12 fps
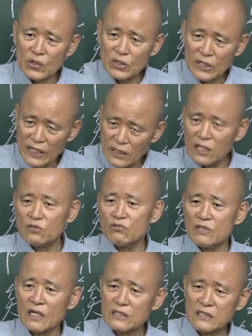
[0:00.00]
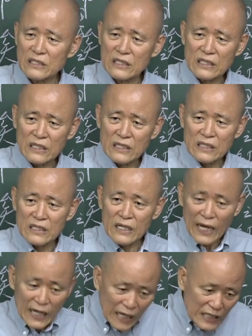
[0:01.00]
그게 예술같이
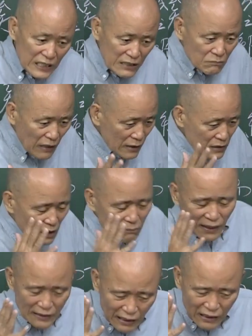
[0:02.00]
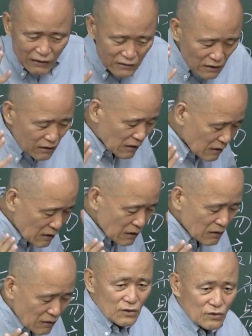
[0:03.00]
하나님한테 매달려서
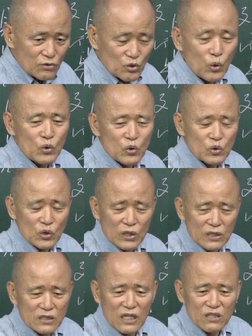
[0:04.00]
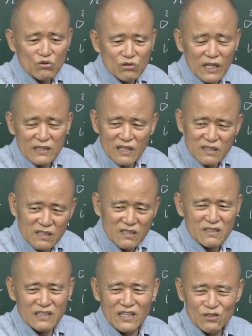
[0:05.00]
종교적인 예술을 한다.
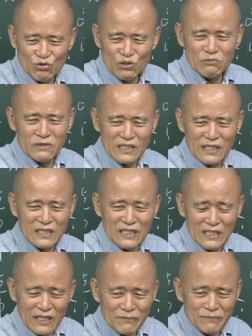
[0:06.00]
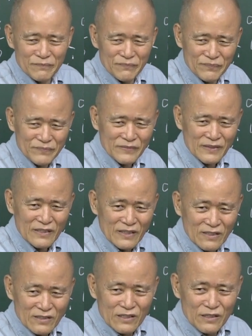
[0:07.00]
그거 예술입니까, 그게? 음.
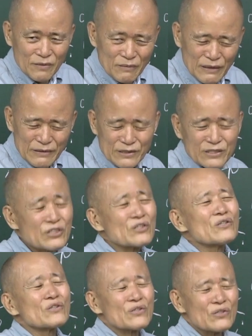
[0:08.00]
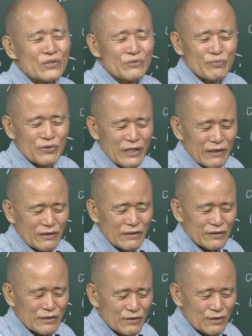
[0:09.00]
그, 그, 뭐야,
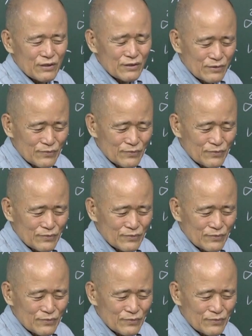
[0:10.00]
그, 그.